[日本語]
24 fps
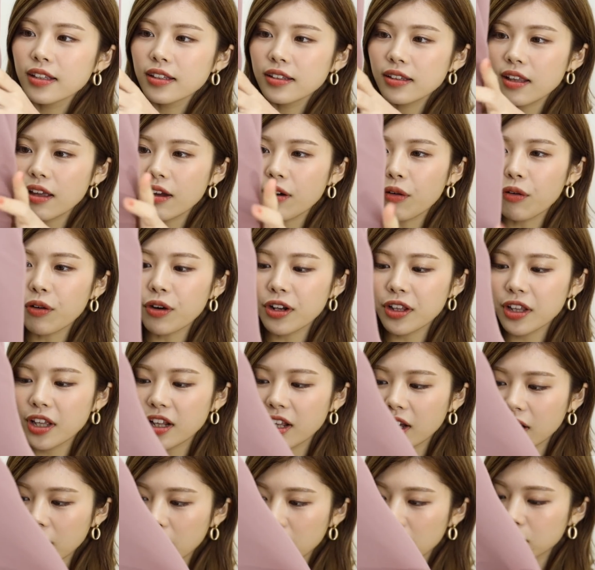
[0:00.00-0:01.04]
でこれで、ね、
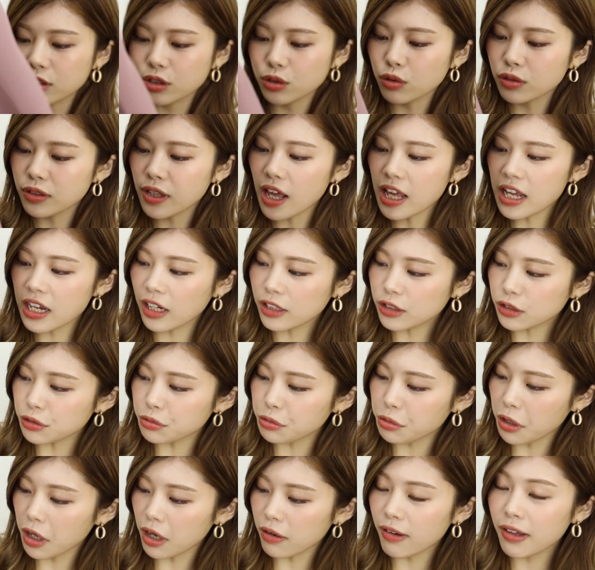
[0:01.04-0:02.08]
なんか素材がちょっ
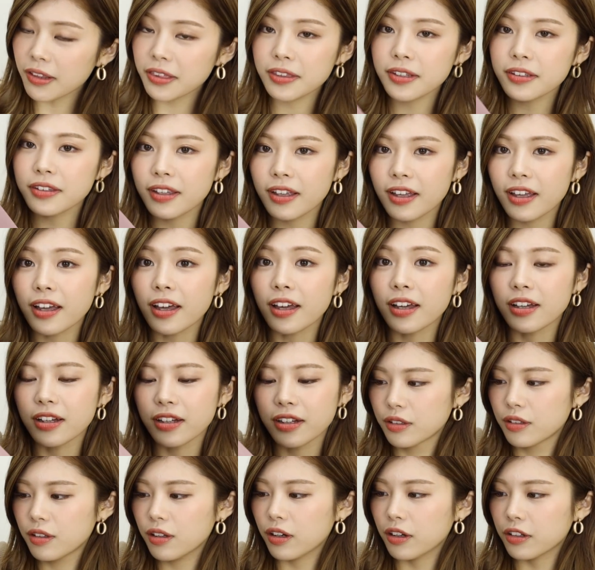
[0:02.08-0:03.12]
と変わってて
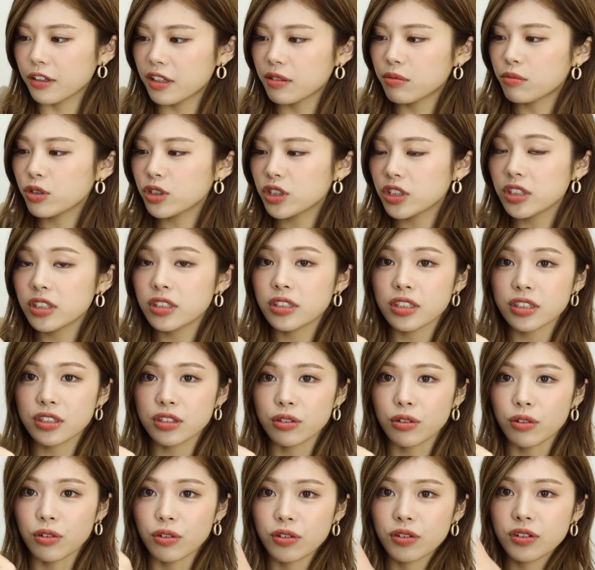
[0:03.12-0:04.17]
なんか気持ちいいんです
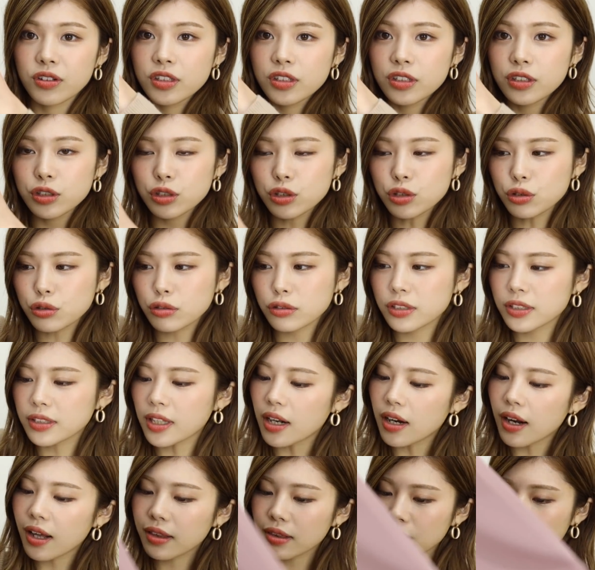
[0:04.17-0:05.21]
よちょっと
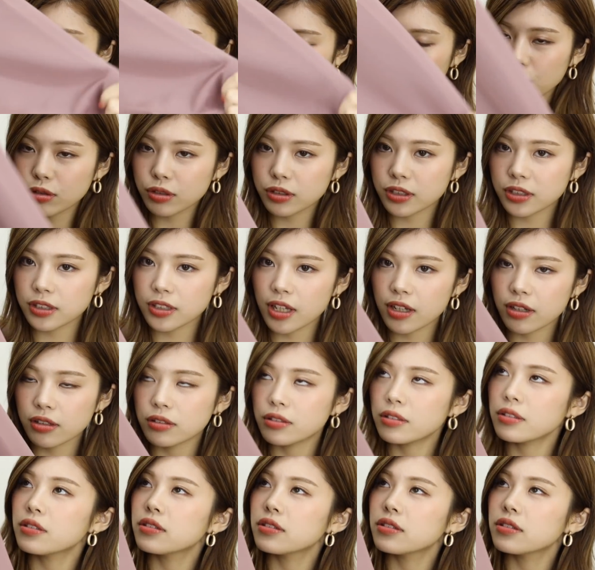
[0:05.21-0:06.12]
サラッとしてる